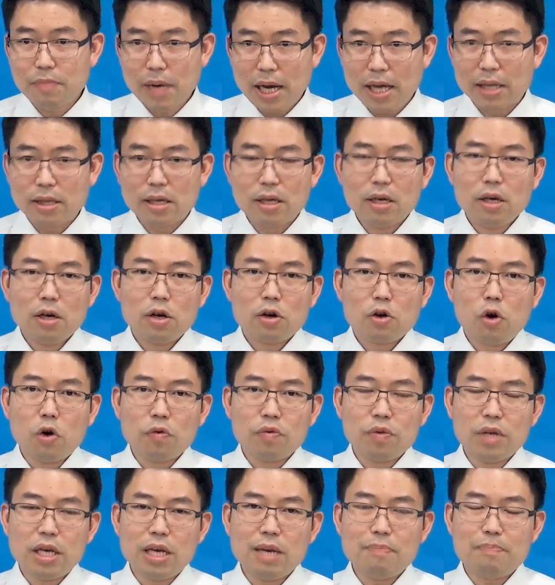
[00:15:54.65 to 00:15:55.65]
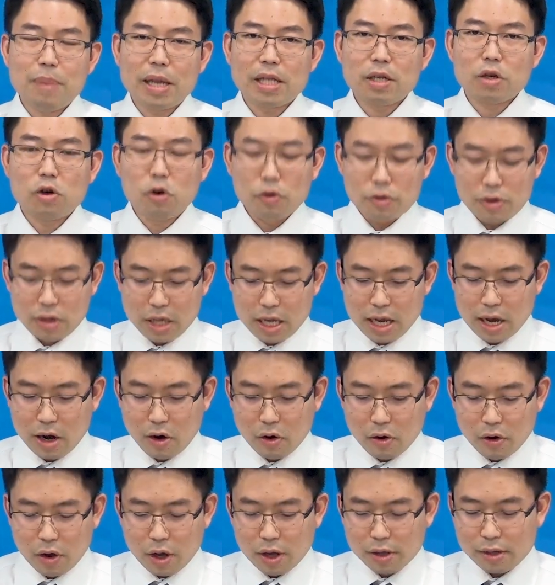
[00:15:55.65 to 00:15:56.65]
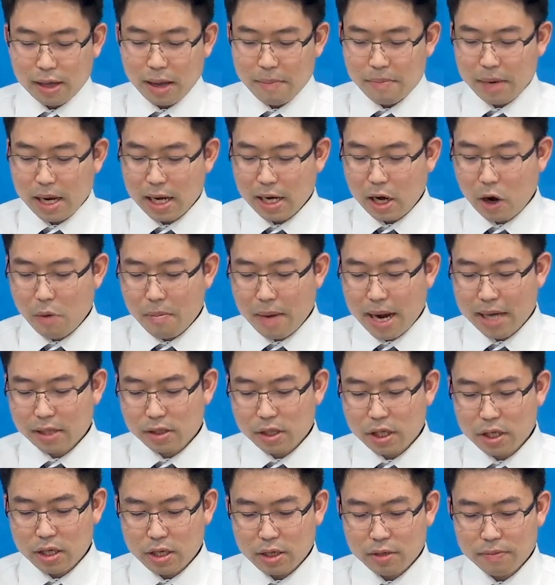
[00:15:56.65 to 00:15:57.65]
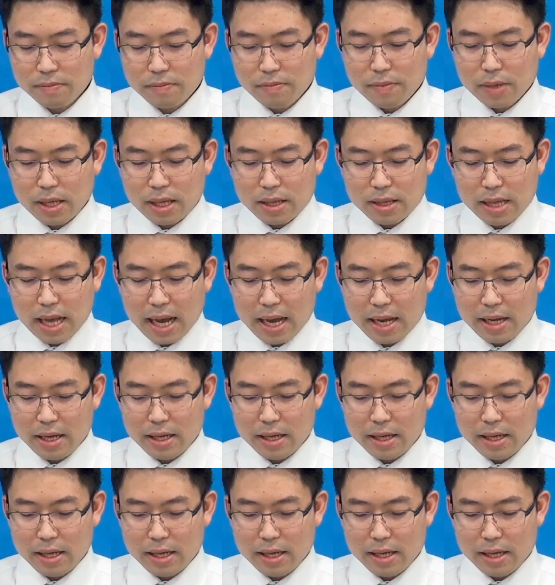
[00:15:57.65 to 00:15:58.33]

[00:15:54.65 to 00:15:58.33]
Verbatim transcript: 31กฎนี้เป็นกฎเดียวแต่เมื่อเรามาถึงใน